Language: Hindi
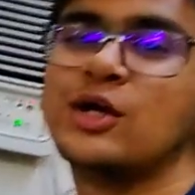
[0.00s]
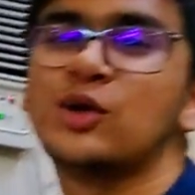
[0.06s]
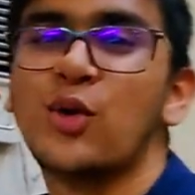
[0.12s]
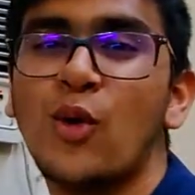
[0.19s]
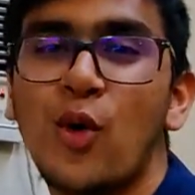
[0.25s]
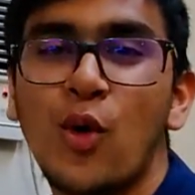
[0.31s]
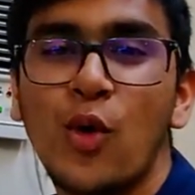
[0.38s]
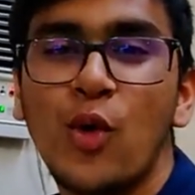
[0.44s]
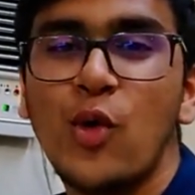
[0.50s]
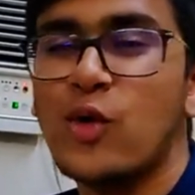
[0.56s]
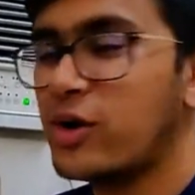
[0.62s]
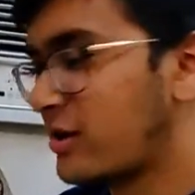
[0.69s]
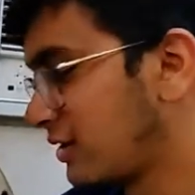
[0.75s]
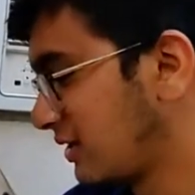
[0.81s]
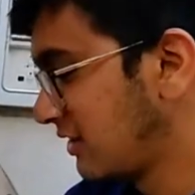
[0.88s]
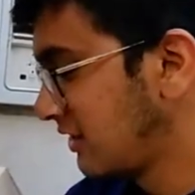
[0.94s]
ये
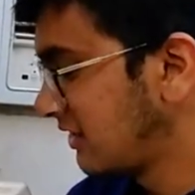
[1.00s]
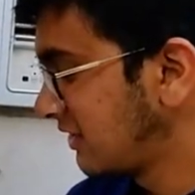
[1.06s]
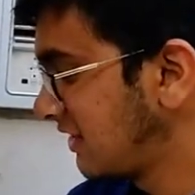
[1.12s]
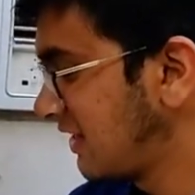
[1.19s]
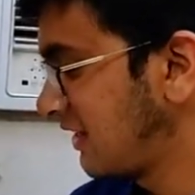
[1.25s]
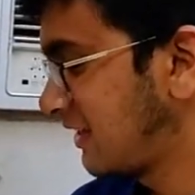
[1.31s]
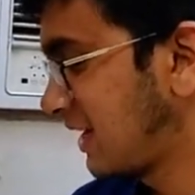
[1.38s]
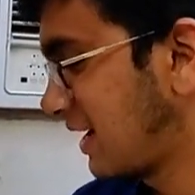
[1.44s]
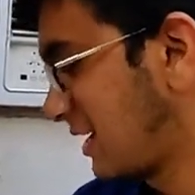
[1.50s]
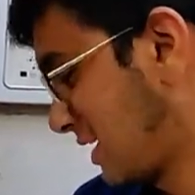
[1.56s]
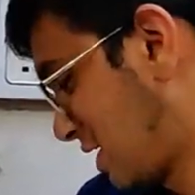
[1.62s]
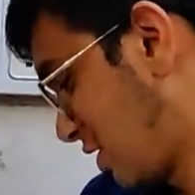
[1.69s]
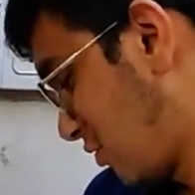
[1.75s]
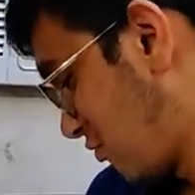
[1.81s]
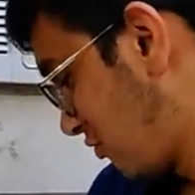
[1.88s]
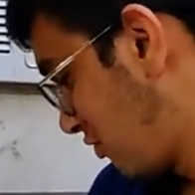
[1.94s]
रोड ये क्या
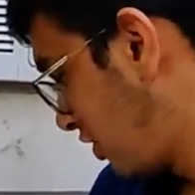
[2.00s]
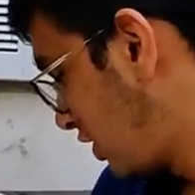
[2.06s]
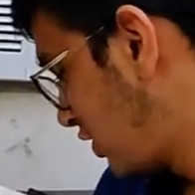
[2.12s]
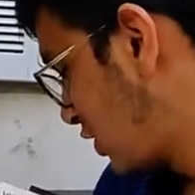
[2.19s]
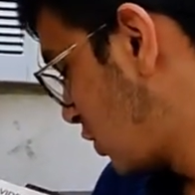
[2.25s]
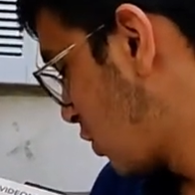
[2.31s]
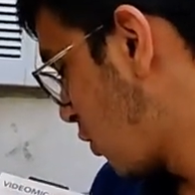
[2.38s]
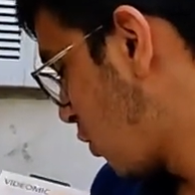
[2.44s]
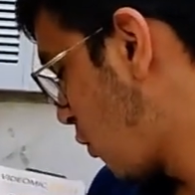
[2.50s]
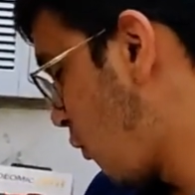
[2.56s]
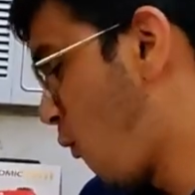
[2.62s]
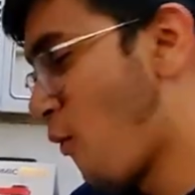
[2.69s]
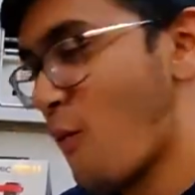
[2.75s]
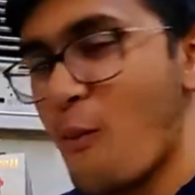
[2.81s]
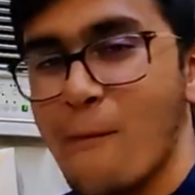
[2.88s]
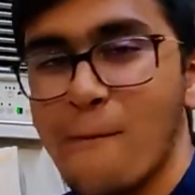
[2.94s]
नाम वीडियो
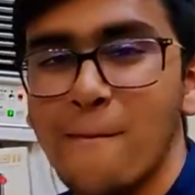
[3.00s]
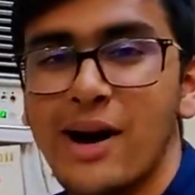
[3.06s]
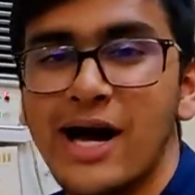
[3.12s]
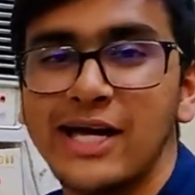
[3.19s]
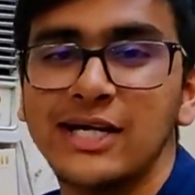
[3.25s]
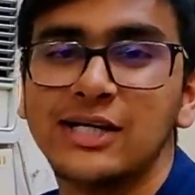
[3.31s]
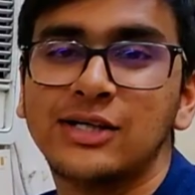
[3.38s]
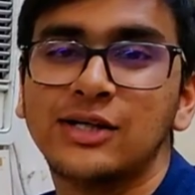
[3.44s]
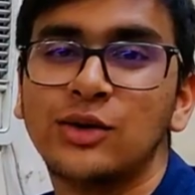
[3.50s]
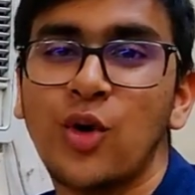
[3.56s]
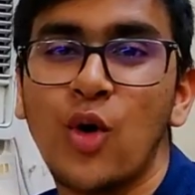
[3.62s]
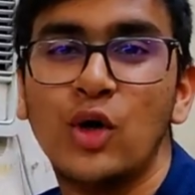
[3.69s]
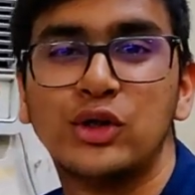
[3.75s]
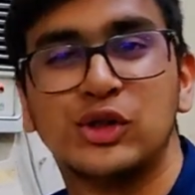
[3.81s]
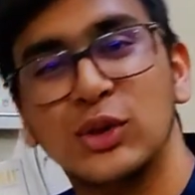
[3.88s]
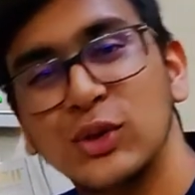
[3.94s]
सस्ते यूट्यूबर
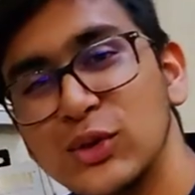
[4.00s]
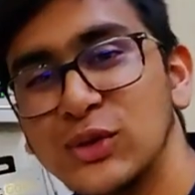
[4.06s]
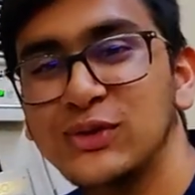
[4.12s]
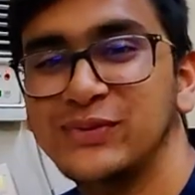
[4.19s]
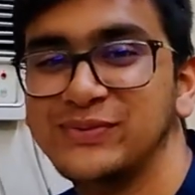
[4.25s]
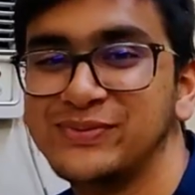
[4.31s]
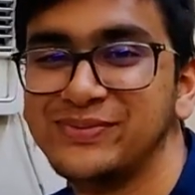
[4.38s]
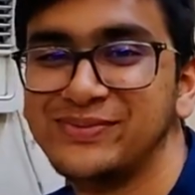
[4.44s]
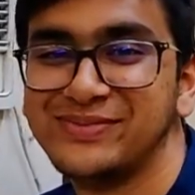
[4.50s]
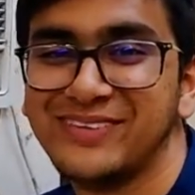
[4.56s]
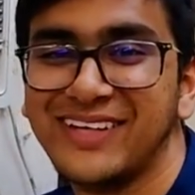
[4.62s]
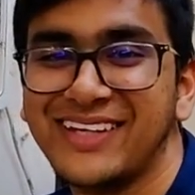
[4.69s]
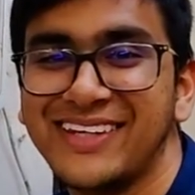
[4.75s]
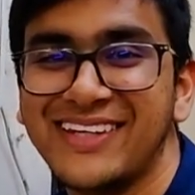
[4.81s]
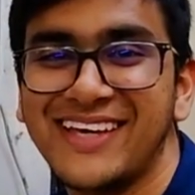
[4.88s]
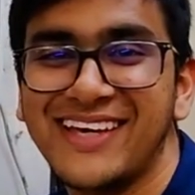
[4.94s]
महंगे
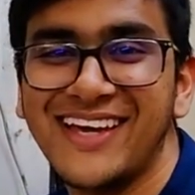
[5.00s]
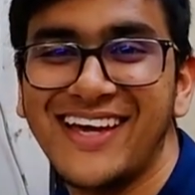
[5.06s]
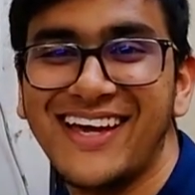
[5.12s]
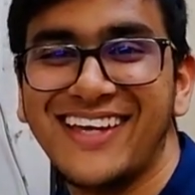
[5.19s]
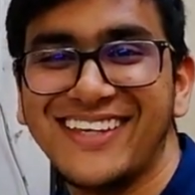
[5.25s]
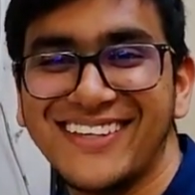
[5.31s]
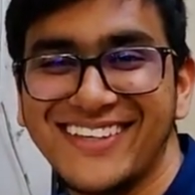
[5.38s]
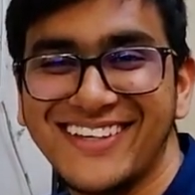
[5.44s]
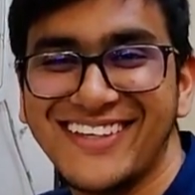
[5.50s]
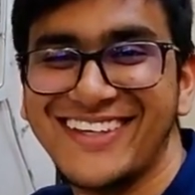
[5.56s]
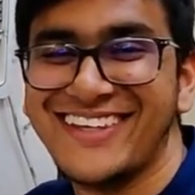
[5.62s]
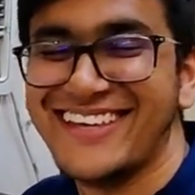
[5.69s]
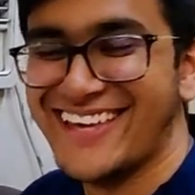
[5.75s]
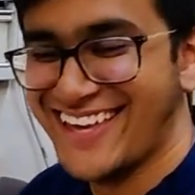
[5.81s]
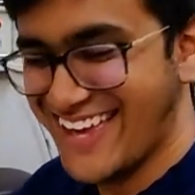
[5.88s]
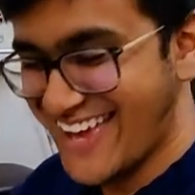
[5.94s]
यूट्यूबर बन रहे हैं